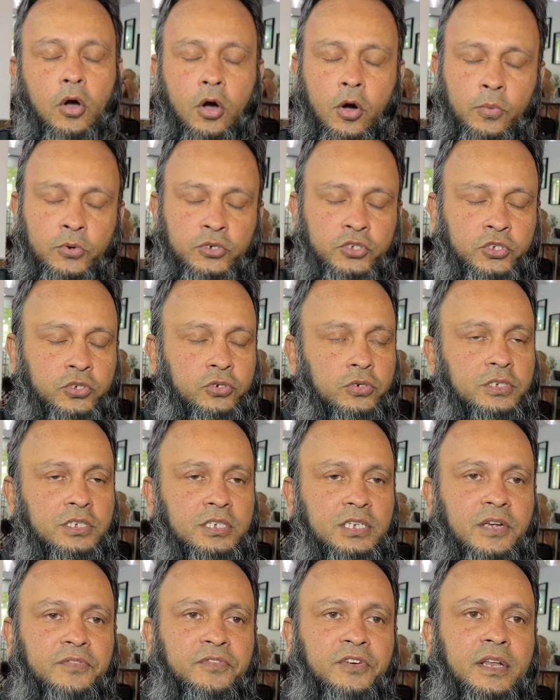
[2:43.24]
অবশ্যই
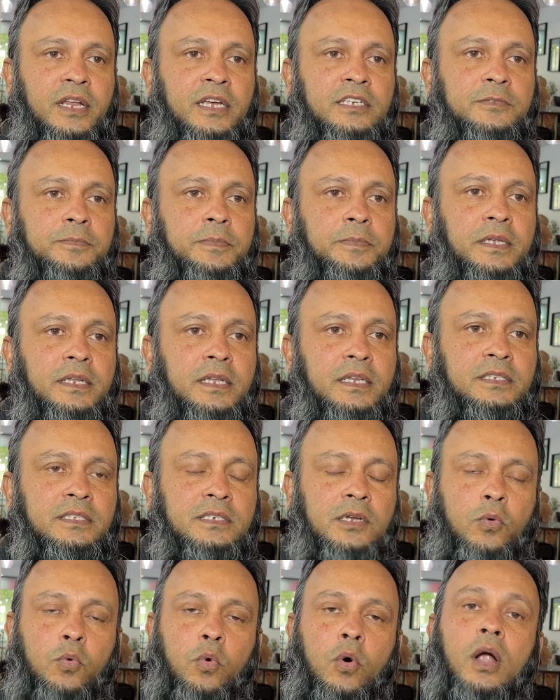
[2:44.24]
শেফের
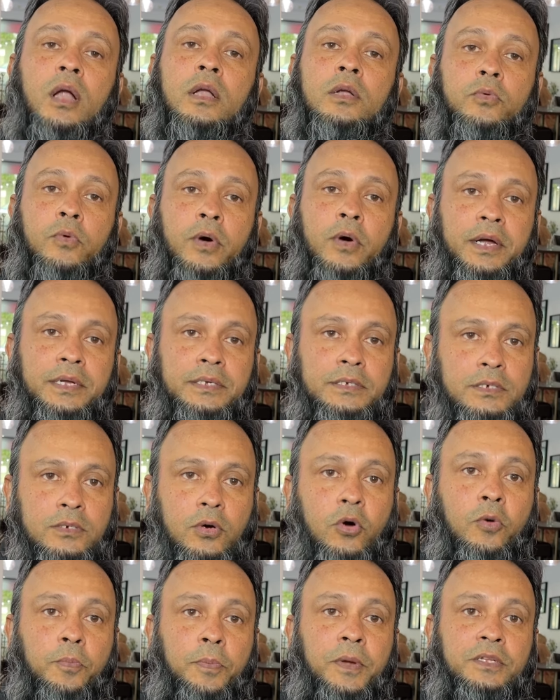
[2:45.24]
এক্সপিরিয়েন্সটা ওয়ার্ল্ড ওয়াইড
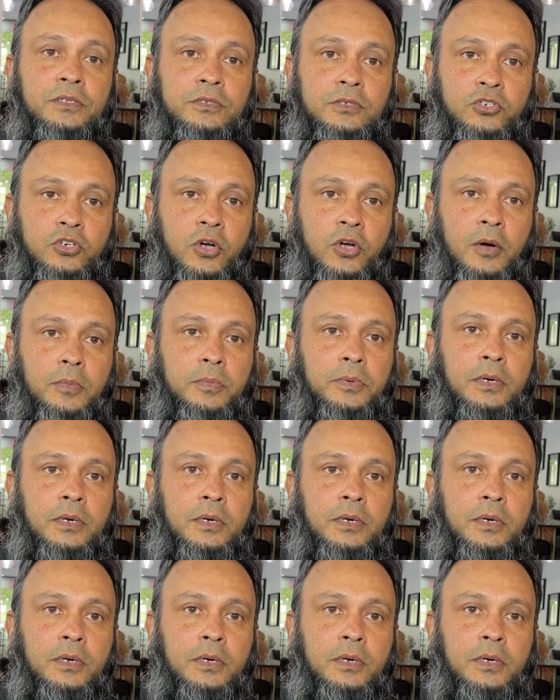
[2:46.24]
ওপেন জব